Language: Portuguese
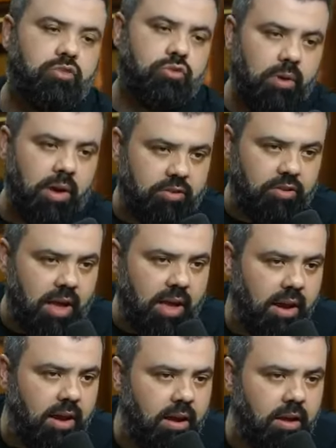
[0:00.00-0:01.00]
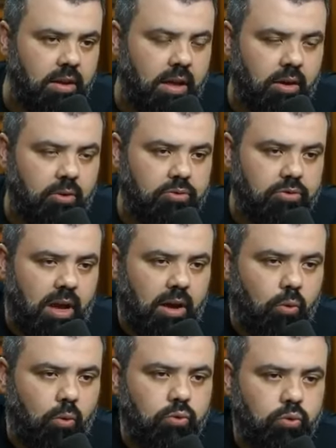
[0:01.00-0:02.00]
isso é, já era, eram já
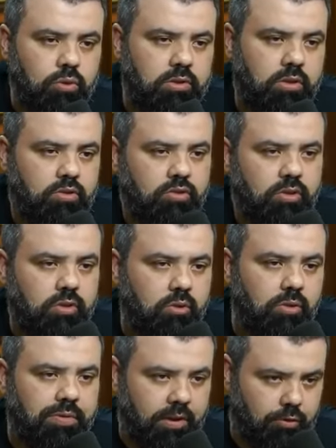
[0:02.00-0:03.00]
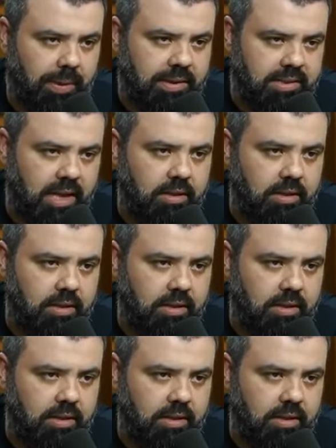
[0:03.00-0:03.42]
condutas de governos Sempre.